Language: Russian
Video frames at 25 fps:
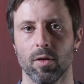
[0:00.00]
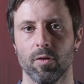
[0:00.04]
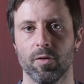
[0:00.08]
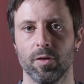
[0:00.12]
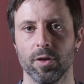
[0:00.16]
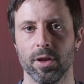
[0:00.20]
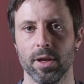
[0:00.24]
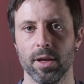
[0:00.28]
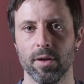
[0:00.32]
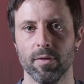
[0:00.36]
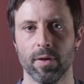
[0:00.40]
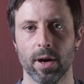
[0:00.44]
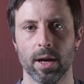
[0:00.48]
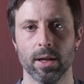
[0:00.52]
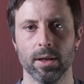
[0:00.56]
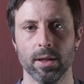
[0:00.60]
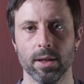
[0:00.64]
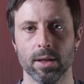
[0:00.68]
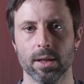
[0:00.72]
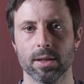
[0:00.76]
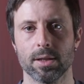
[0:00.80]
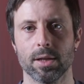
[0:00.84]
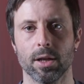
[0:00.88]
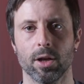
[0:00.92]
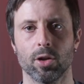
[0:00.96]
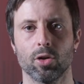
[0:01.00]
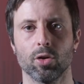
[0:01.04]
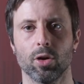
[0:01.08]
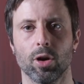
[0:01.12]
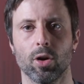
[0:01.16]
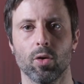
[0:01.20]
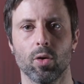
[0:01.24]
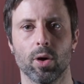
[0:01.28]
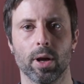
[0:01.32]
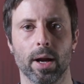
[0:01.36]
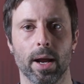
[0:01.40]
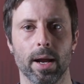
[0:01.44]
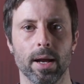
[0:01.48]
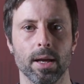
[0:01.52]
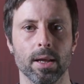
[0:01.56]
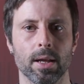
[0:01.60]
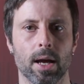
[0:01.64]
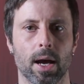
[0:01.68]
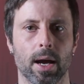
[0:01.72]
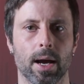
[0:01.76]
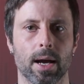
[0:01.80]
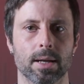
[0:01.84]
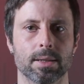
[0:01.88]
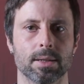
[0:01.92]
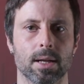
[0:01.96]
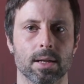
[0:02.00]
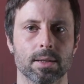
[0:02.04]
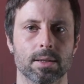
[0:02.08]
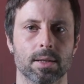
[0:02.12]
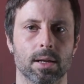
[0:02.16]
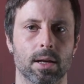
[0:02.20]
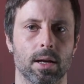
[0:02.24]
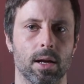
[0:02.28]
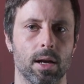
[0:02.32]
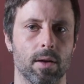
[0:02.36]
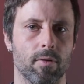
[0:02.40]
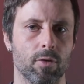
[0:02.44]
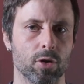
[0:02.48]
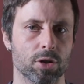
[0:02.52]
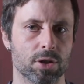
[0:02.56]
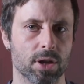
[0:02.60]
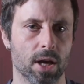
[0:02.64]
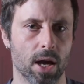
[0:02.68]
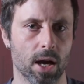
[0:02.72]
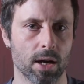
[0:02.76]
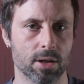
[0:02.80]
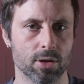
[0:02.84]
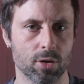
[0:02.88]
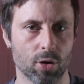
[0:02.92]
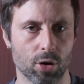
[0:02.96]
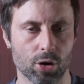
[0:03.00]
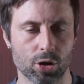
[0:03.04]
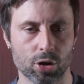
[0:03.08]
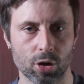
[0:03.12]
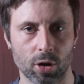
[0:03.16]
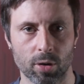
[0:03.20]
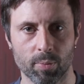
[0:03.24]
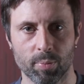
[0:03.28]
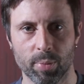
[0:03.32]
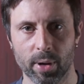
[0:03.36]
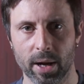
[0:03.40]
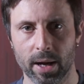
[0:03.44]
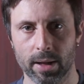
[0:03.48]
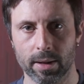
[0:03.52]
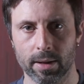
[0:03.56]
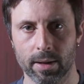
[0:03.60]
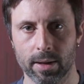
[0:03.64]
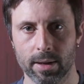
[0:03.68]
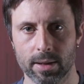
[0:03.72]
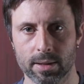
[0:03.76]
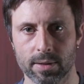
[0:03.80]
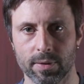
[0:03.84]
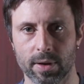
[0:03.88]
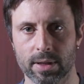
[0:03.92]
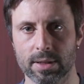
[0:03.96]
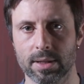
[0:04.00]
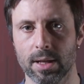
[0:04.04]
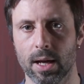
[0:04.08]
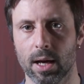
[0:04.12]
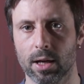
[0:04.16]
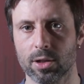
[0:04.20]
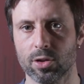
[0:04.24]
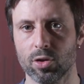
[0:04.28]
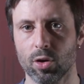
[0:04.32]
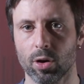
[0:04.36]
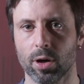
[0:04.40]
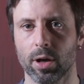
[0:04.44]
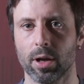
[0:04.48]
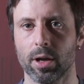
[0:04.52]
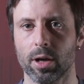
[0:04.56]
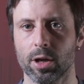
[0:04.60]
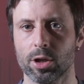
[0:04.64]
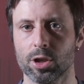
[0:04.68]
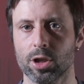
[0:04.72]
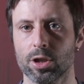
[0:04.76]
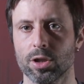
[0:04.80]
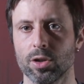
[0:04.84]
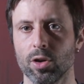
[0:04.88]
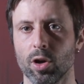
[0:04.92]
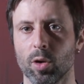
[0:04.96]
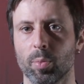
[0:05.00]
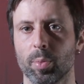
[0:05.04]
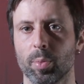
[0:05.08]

В дни войны на территории Украины оказался голливудский актер Шон Пен. Известный актер и режиссер